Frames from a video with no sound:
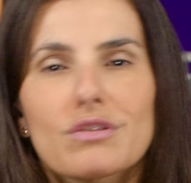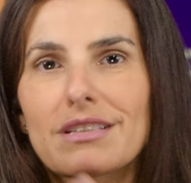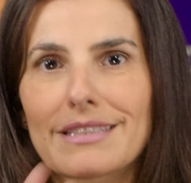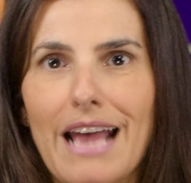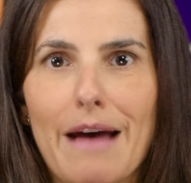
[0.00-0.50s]

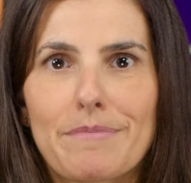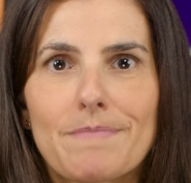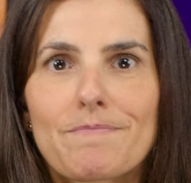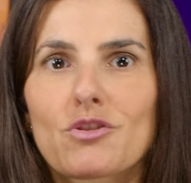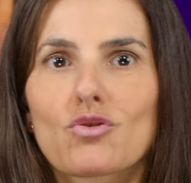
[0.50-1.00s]
se sabe
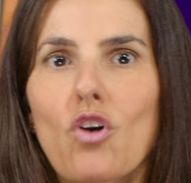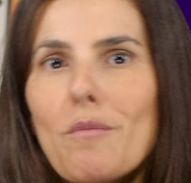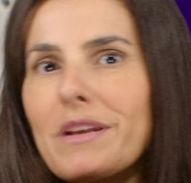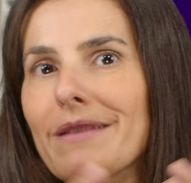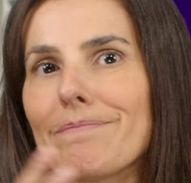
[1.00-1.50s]

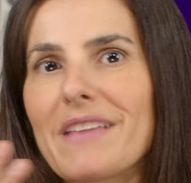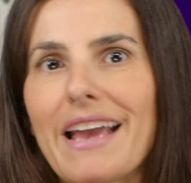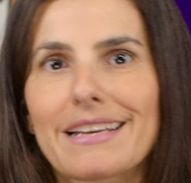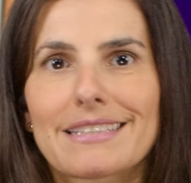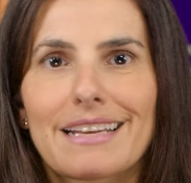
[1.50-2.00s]
sobre
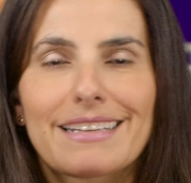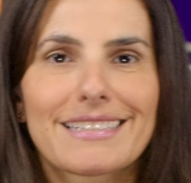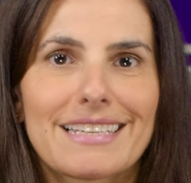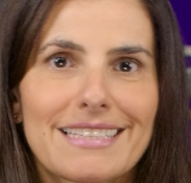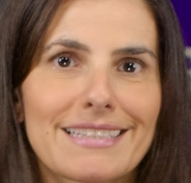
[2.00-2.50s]
essa
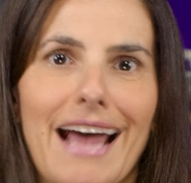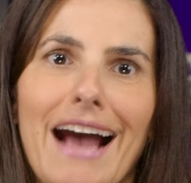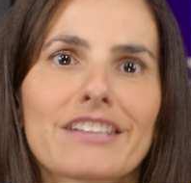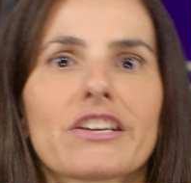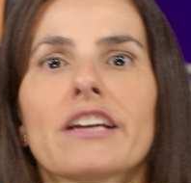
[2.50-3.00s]

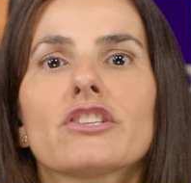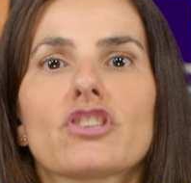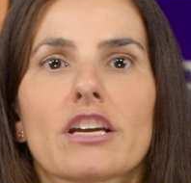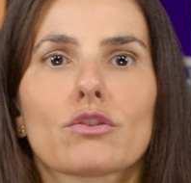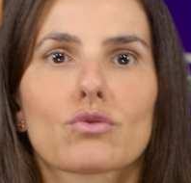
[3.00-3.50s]
necessidade aí
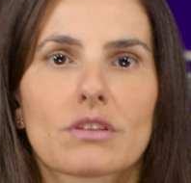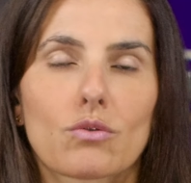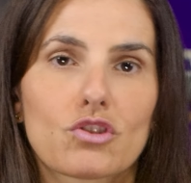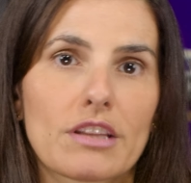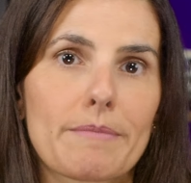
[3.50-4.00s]
de
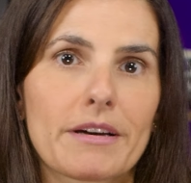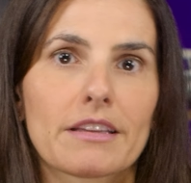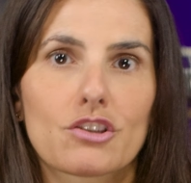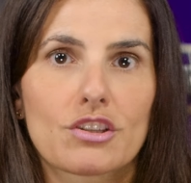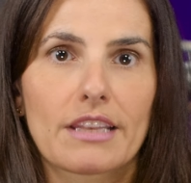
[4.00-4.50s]
redução de
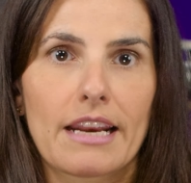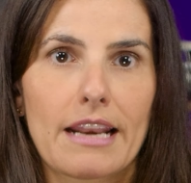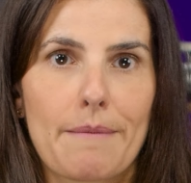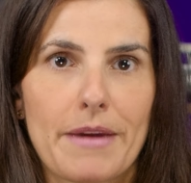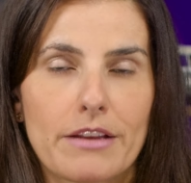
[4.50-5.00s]
demanda de
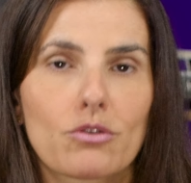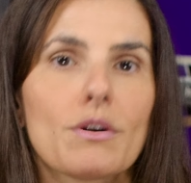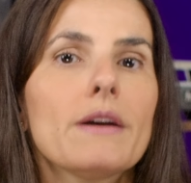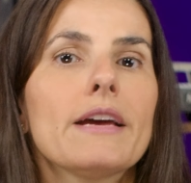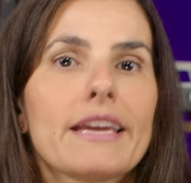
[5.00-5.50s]

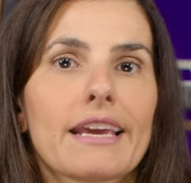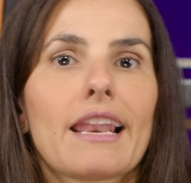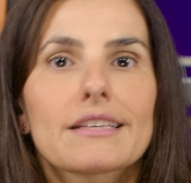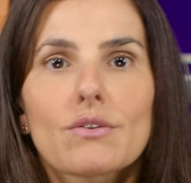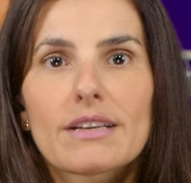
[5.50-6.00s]
treinamento em
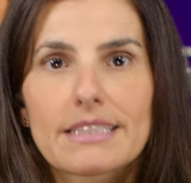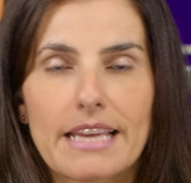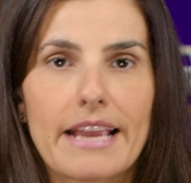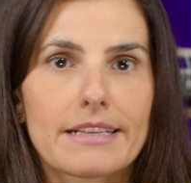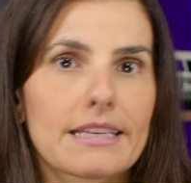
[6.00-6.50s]
relação à
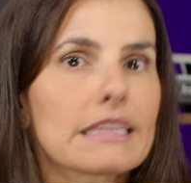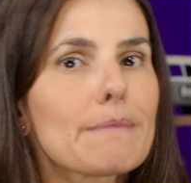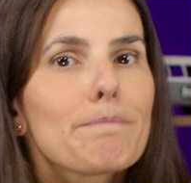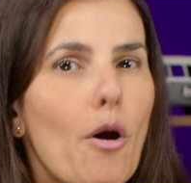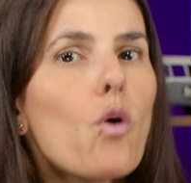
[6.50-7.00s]
ciência.
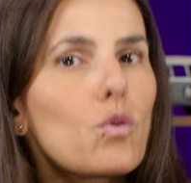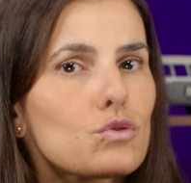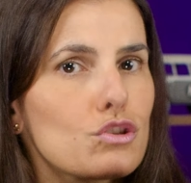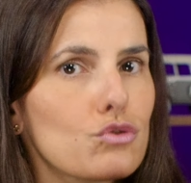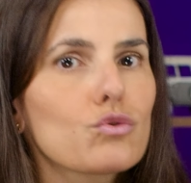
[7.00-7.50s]
Tem
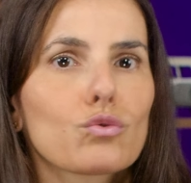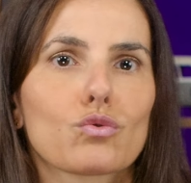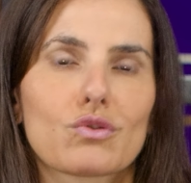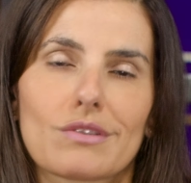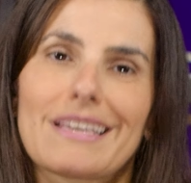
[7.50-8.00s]
poucos
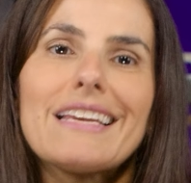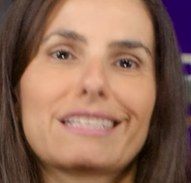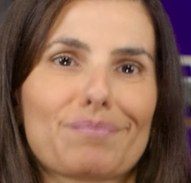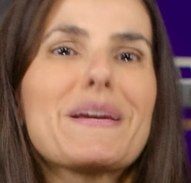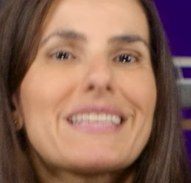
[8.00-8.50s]
estudos
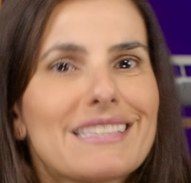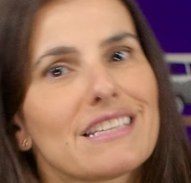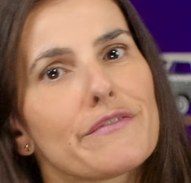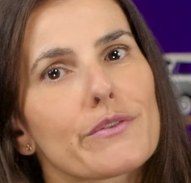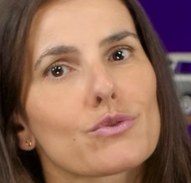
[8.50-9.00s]

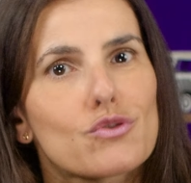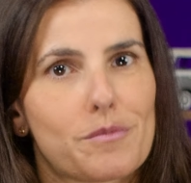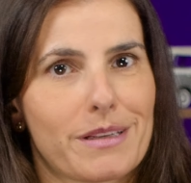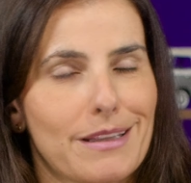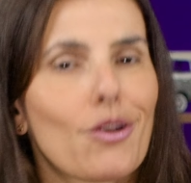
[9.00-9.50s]
específicos
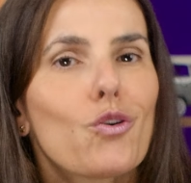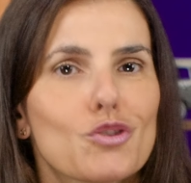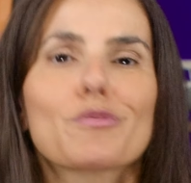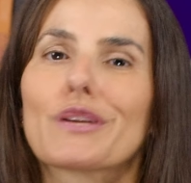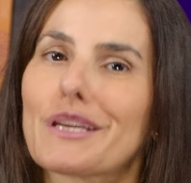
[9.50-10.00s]
sobre
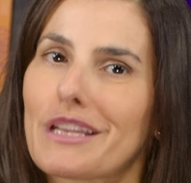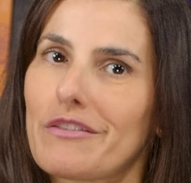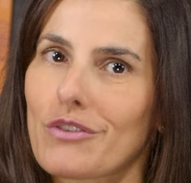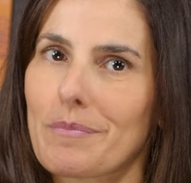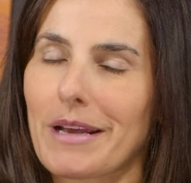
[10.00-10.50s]
deloading, por incrível que